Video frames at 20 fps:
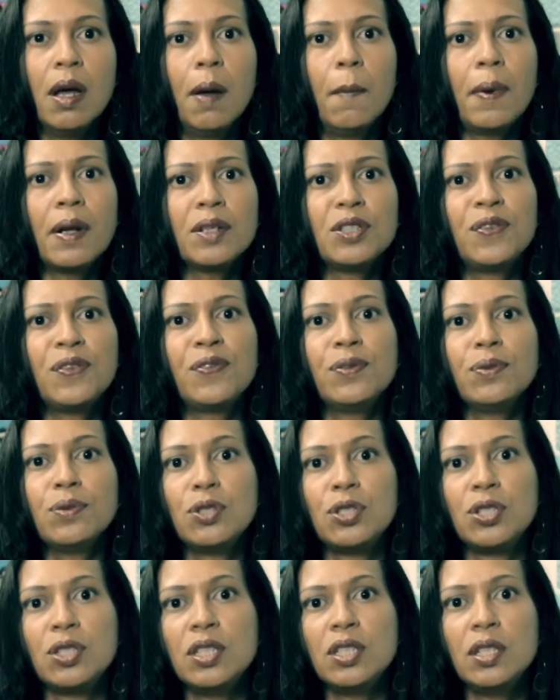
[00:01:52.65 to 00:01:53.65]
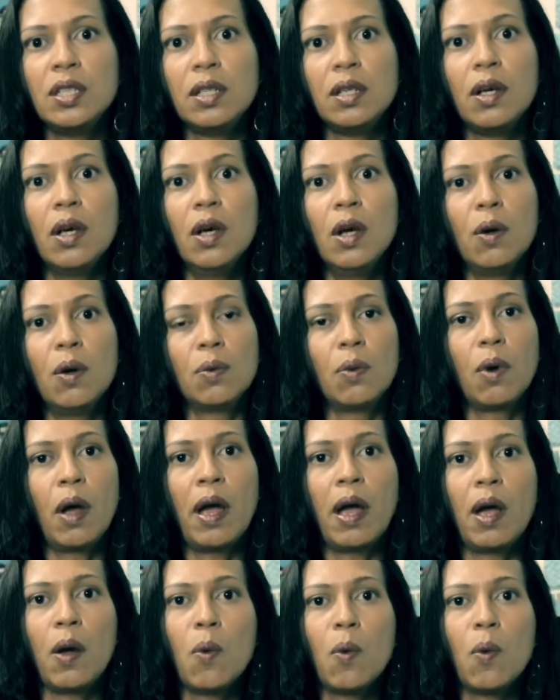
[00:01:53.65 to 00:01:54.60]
para difundir é,